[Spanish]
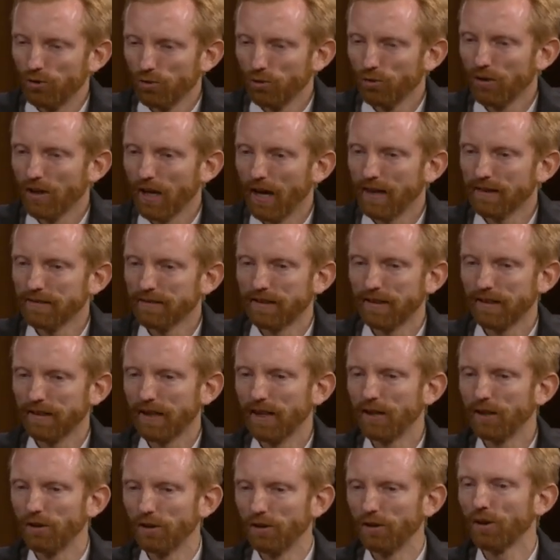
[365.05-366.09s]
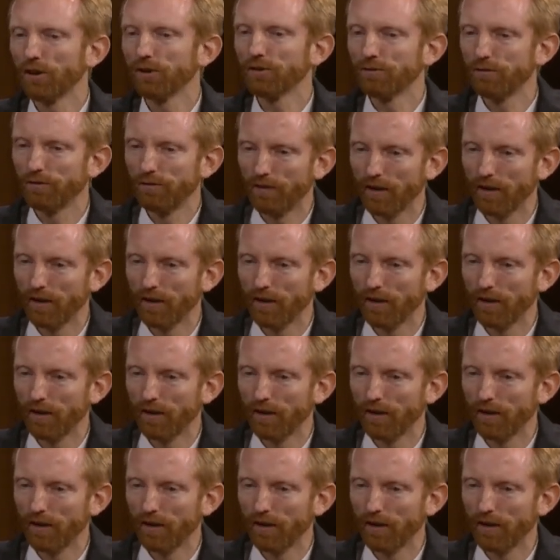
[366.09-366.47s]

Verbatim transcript: dudas de que Dios